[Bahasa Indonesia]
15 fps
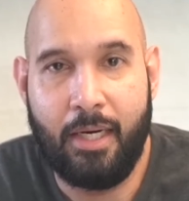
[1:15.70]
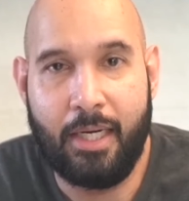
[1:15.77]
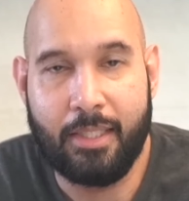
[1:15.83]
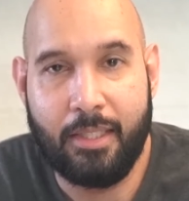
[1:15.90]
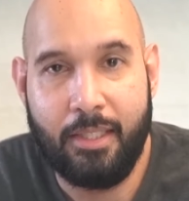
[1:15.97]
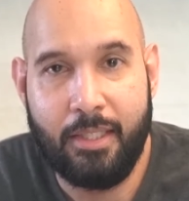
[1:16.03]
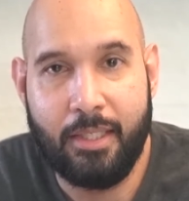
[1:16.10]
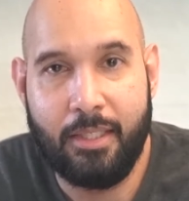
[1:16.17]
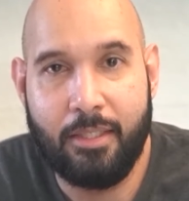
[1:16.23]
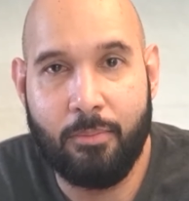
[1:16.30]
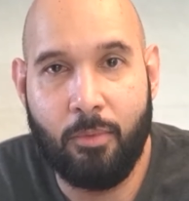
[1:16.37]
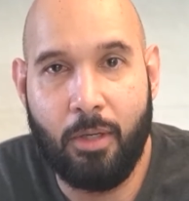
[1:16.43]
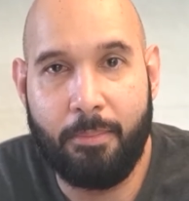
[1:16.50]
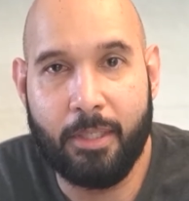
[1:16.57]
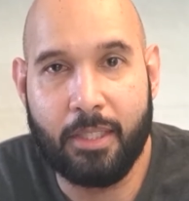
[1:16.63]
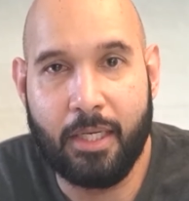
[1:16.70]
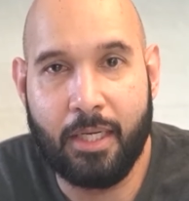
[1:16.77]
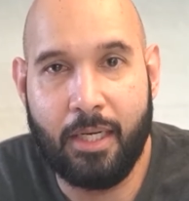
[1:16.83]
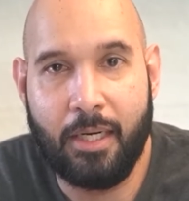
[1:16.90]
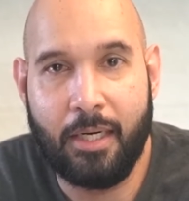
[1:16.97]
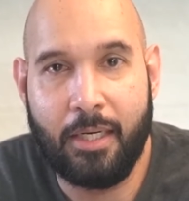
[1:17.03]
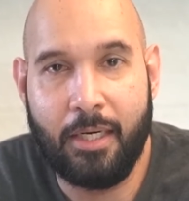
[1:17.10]
Artinya di sebuah
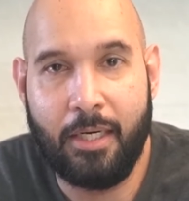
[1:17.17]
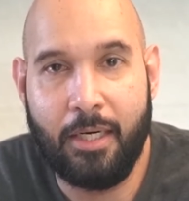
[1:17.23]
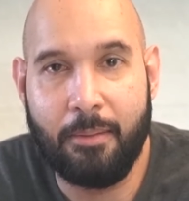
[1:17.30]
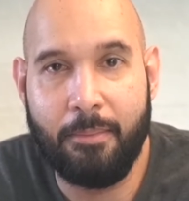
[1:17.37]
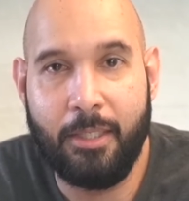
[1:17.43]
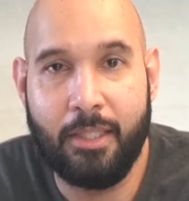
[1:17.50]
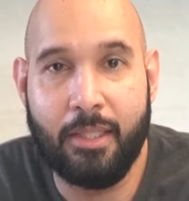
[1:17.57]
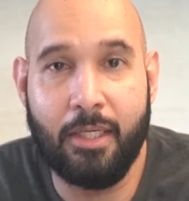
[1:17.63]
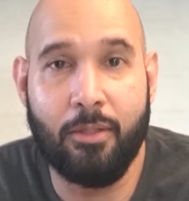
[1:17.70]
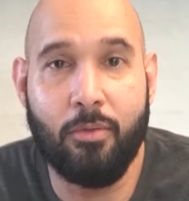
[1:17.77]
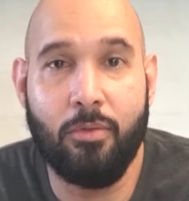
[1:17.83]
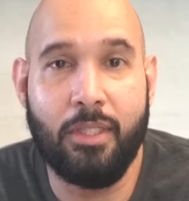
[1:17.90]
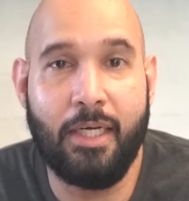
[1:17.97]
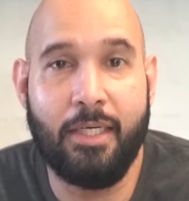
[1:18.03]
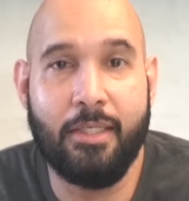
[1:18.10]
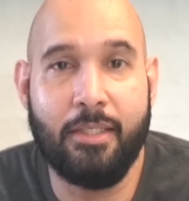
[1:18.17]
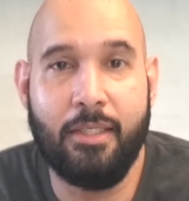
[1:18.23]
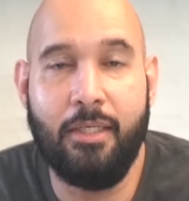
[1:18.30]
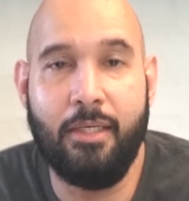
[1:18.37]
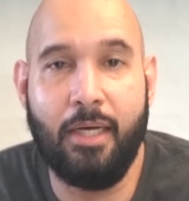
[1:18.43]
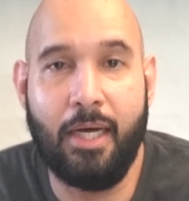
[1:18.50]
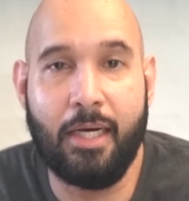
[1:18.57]
pertandingan London Derby tentu
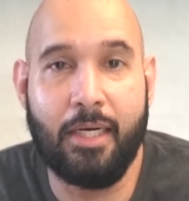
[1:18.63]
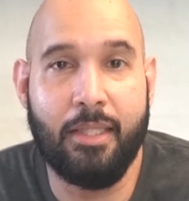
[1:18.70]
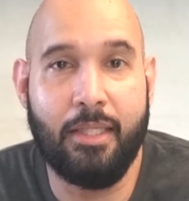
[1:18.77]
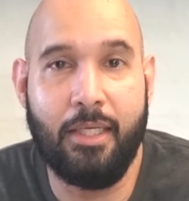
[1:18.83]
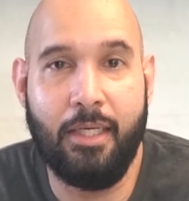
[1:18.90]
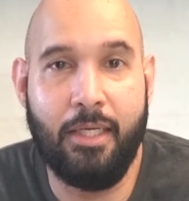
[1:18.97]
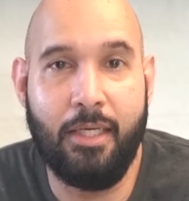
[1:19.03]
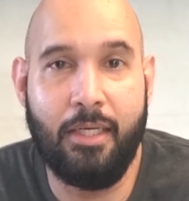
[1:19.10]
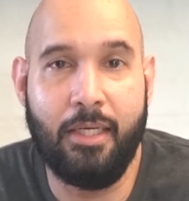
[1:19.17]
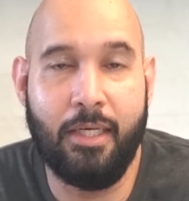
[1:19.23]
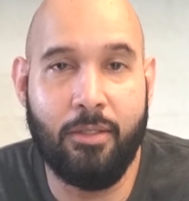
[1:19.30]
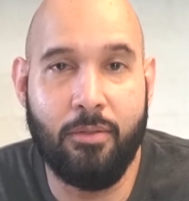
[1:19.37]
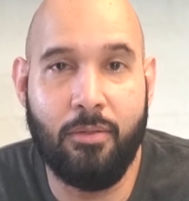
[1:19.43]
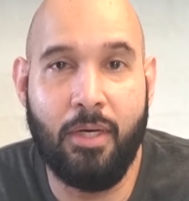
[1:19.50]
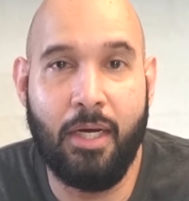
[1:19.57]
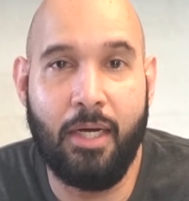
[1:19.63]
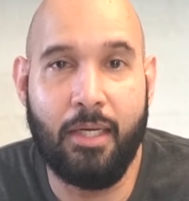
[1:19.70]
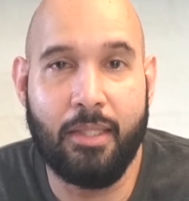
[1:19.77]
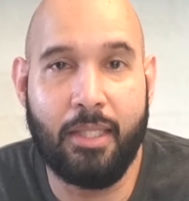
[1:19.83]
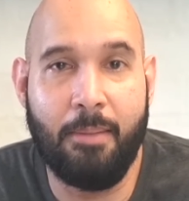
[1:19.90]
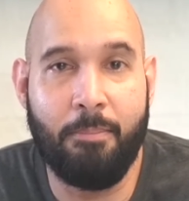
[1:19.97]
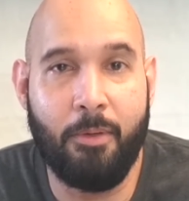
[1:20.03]
tensi akan tinggi dan
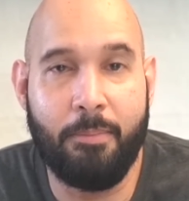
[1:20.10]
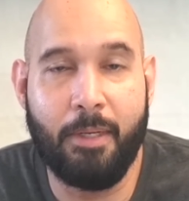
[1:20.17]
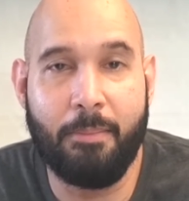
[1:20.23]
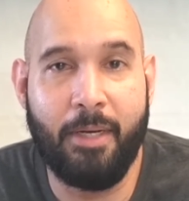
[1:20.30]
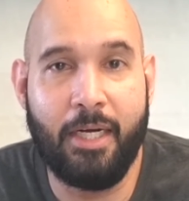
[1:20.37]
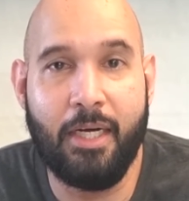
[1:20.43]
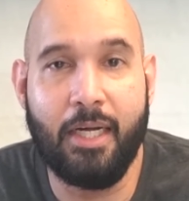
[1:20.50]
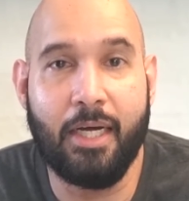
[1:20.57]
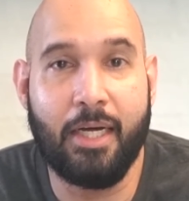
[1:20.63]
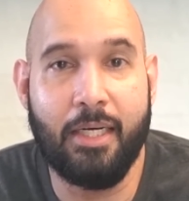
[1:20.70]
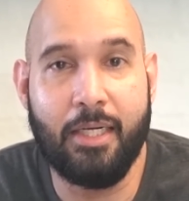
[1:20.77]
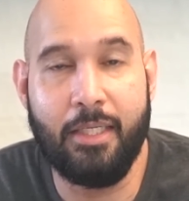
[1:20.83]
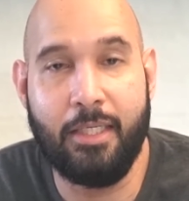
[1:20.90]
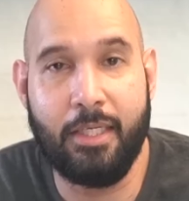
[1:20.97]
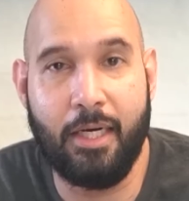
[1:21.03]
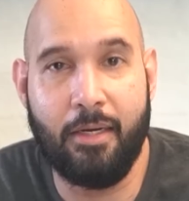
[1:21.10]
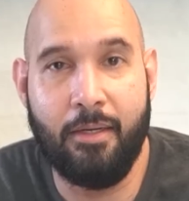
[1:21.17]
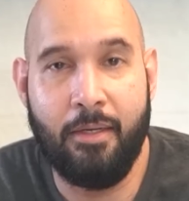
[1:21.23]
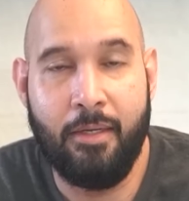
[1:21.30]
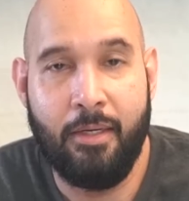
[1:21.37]
juga tempo permainan akan kencang.